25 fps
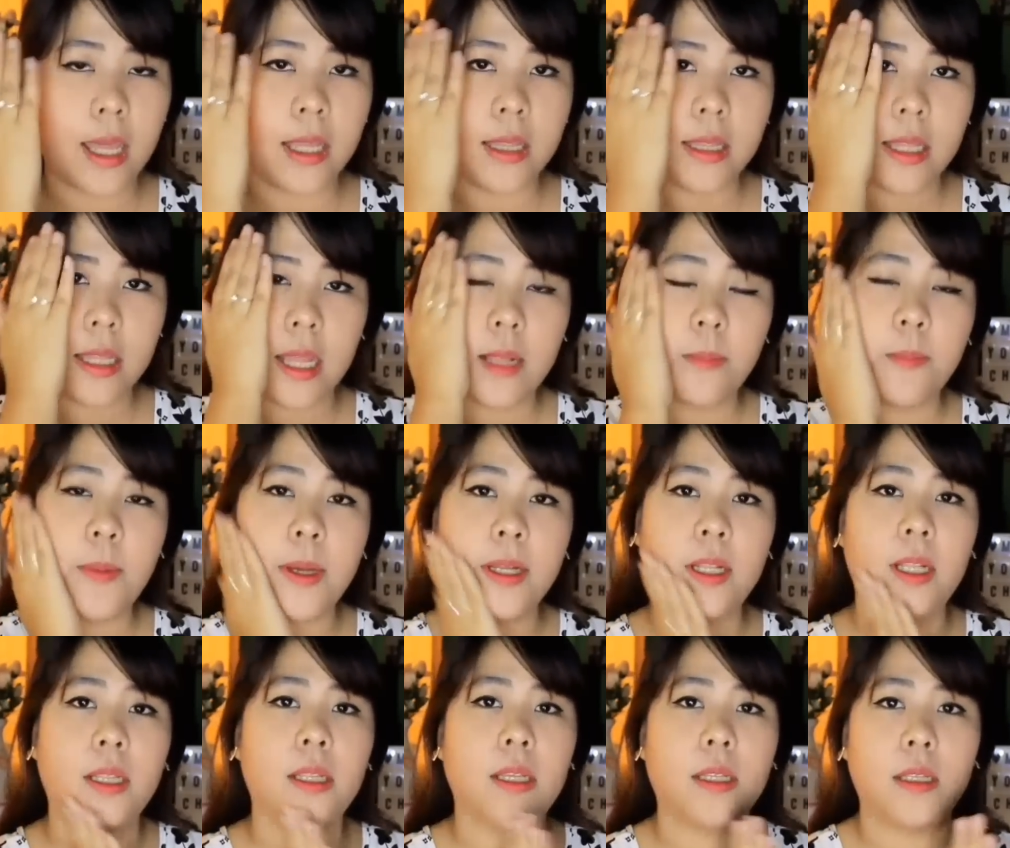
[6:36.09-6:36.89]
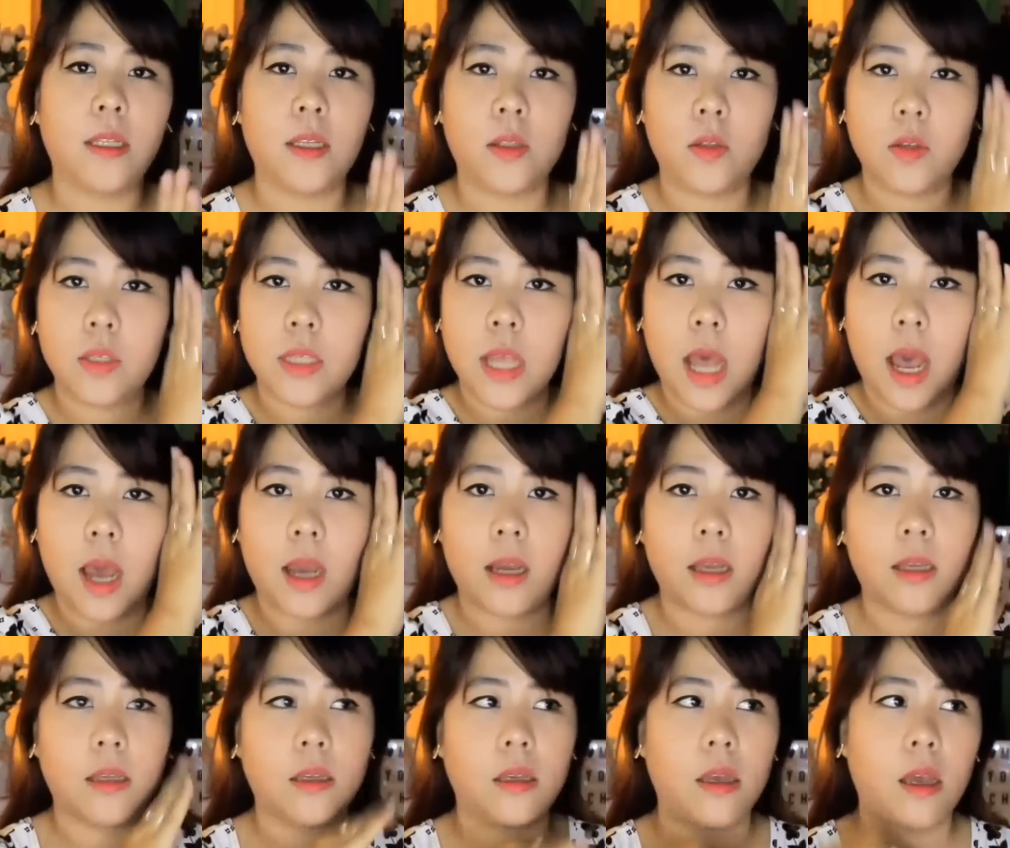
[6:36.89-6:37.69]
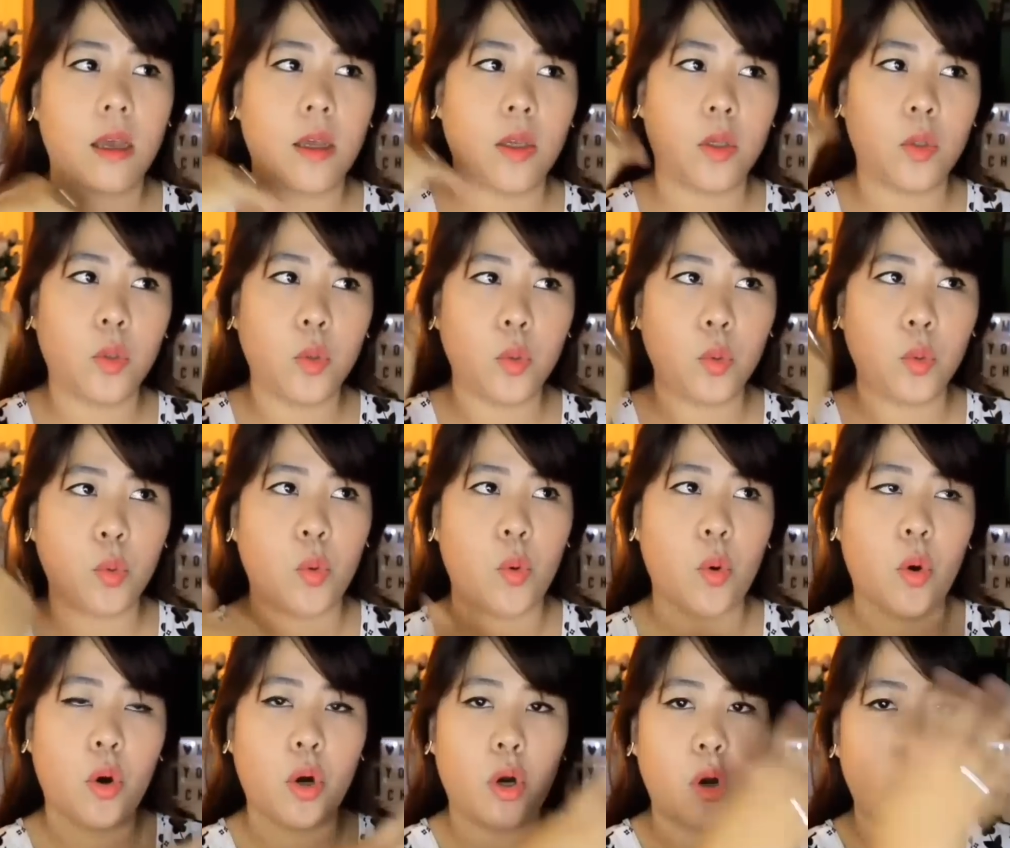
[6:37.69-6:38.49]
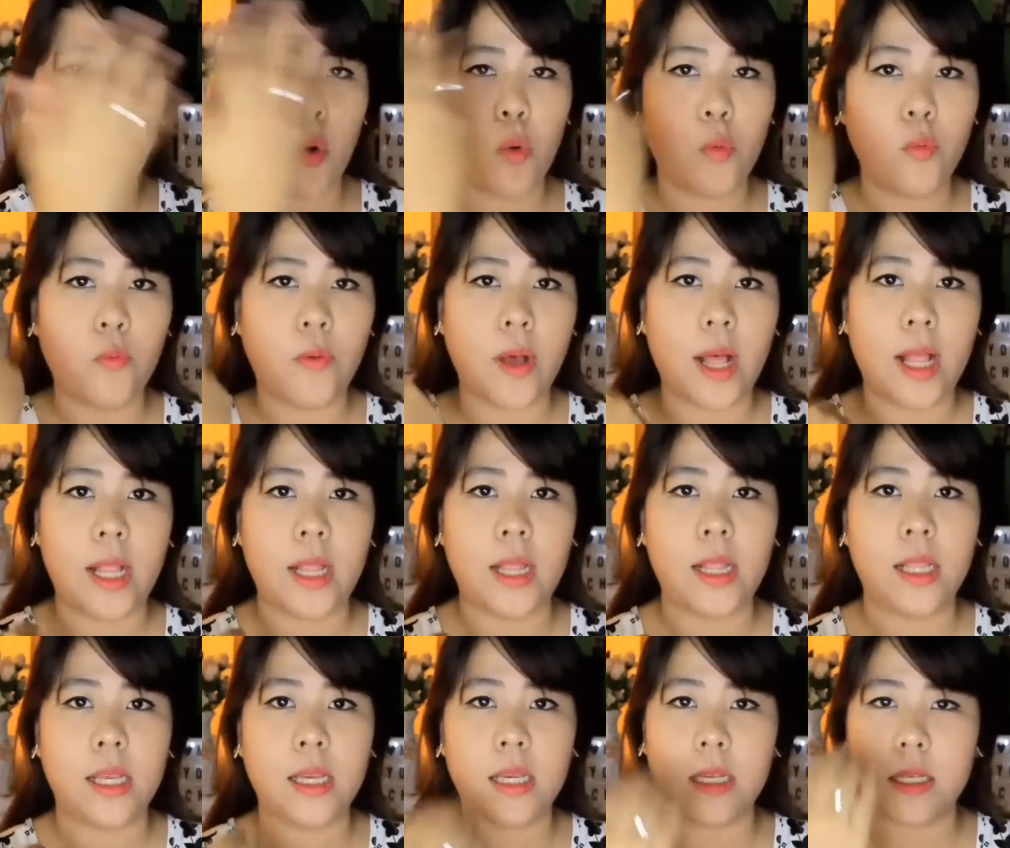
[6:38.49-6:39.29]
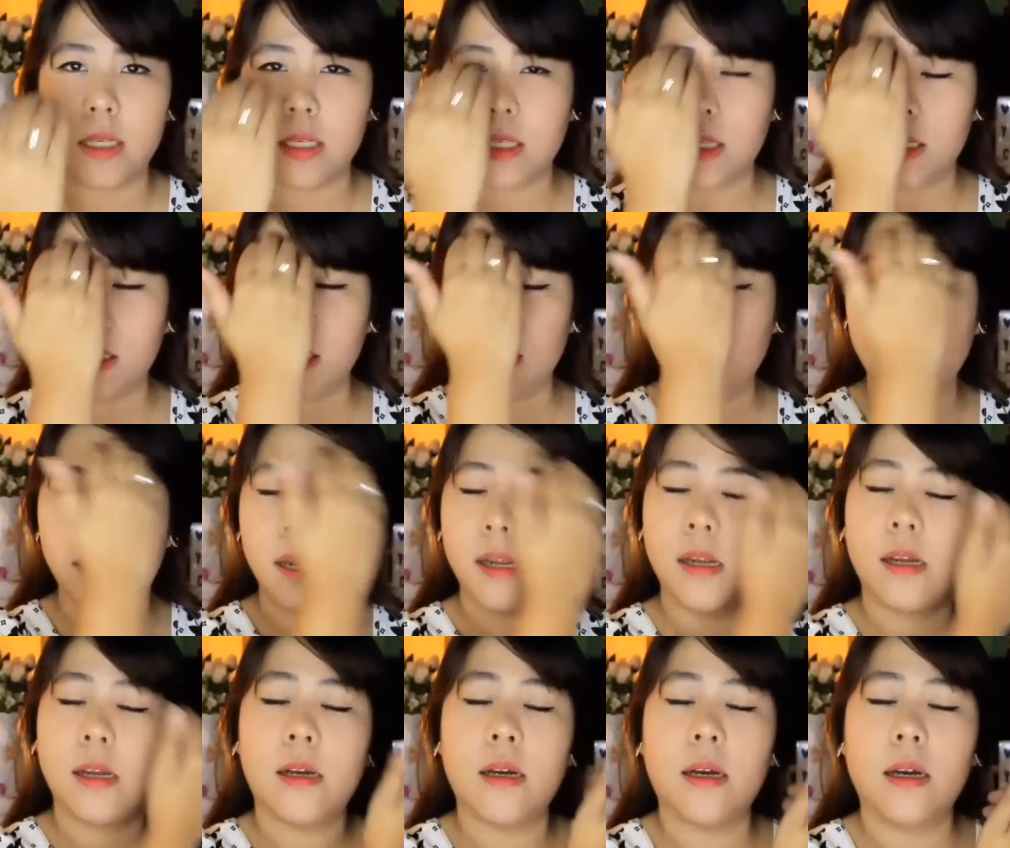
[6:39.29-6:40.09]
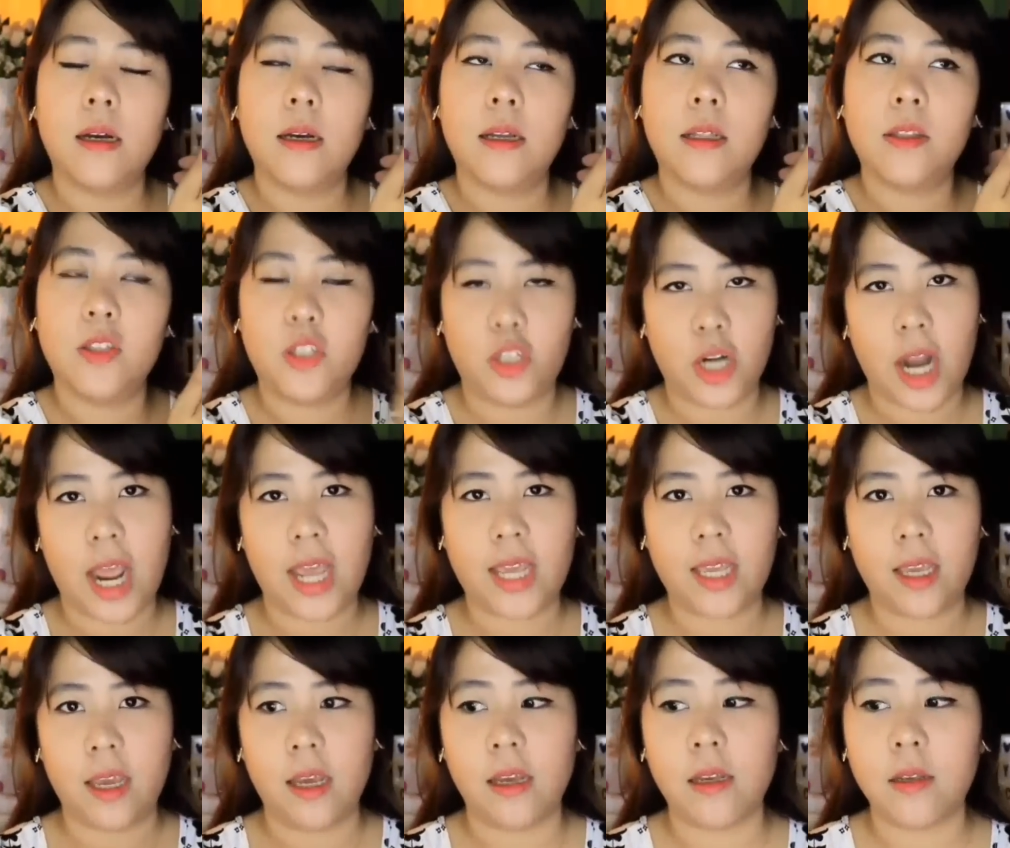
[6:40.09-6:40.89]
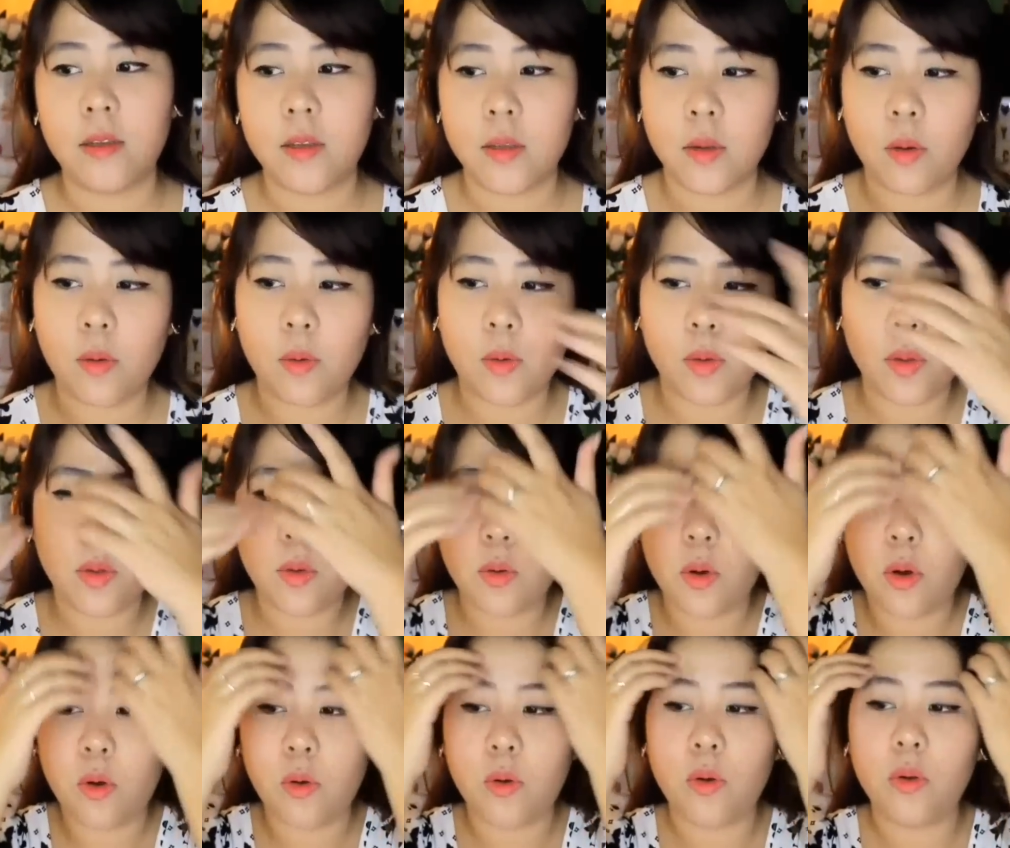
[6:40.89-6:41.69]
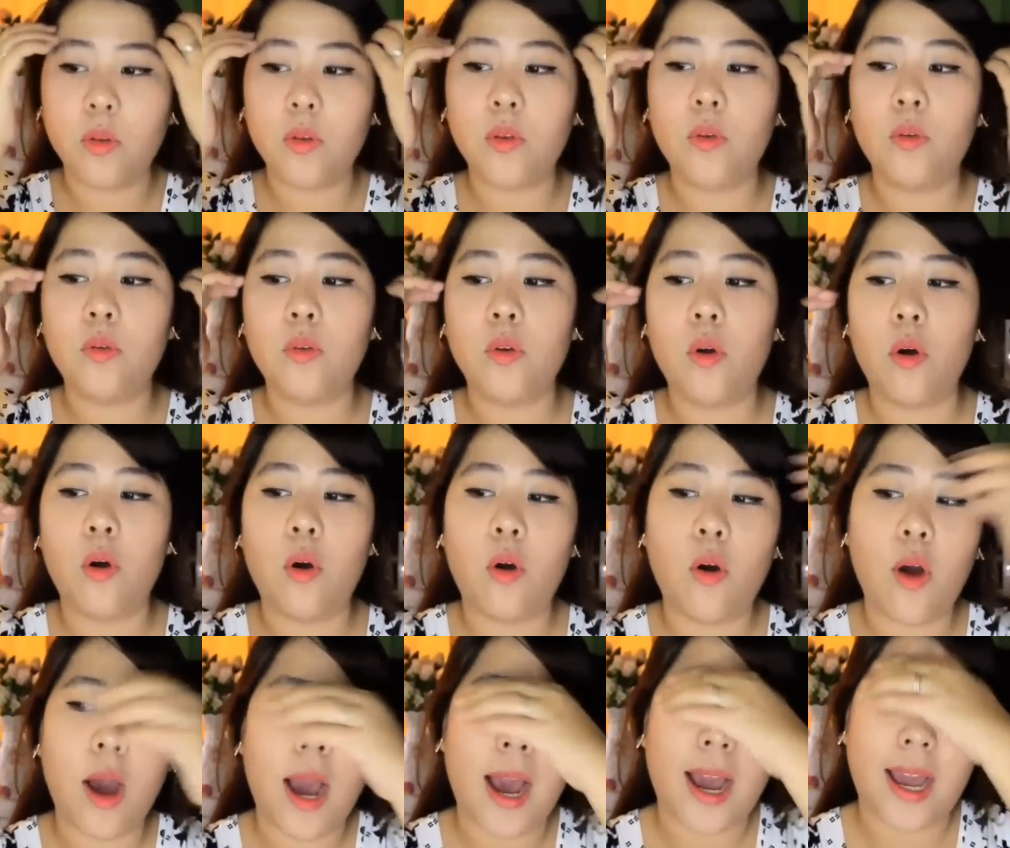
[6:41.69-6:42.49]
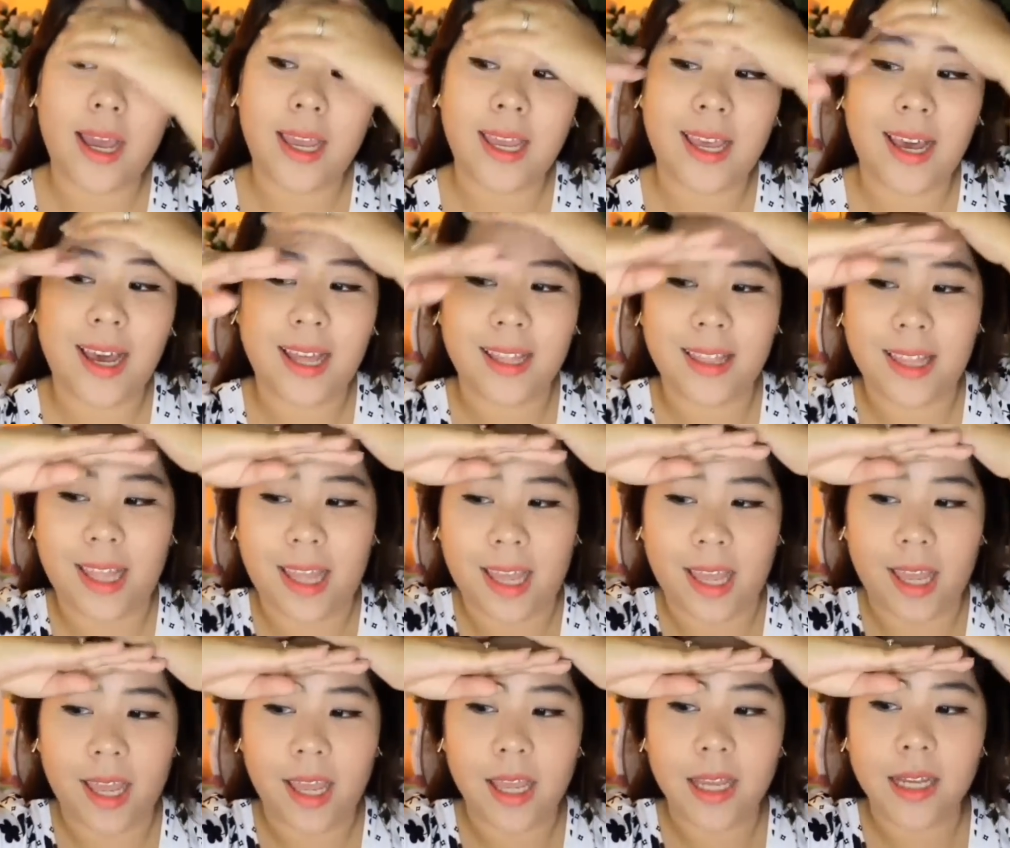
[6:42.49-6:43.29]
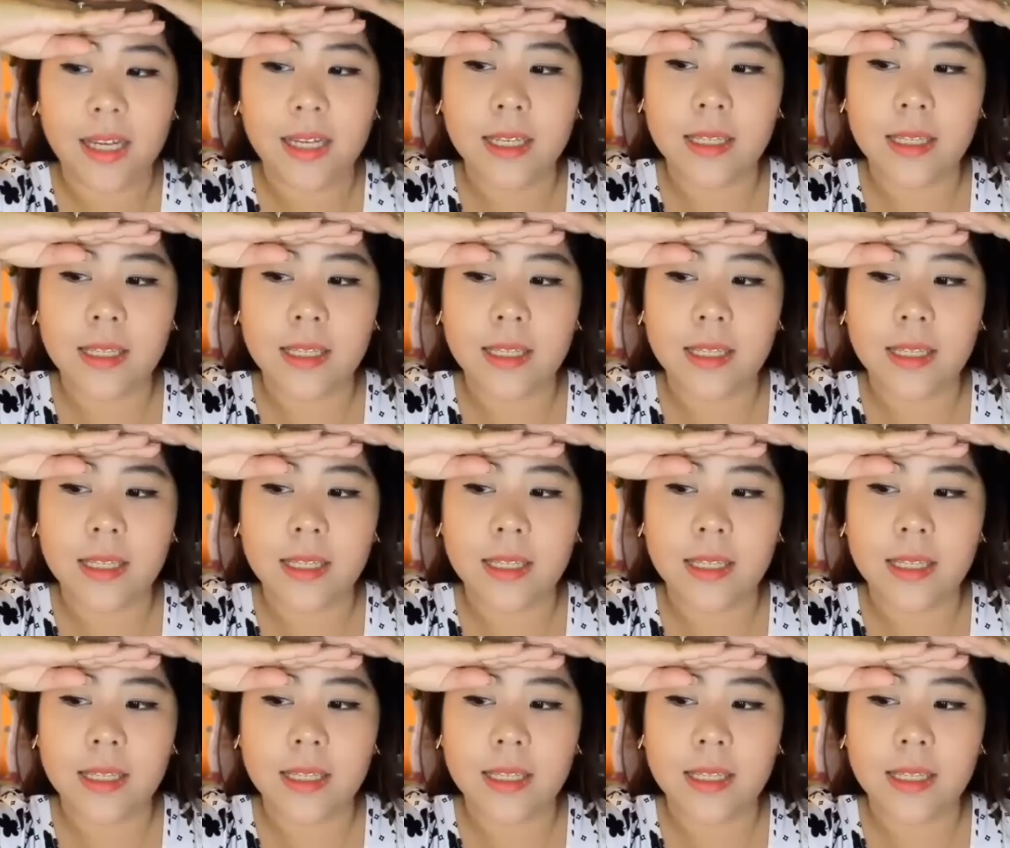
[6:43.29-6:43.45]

And then, pagdating dito sa aking U or oval is dry. So, yung, yung noo ko ay hati.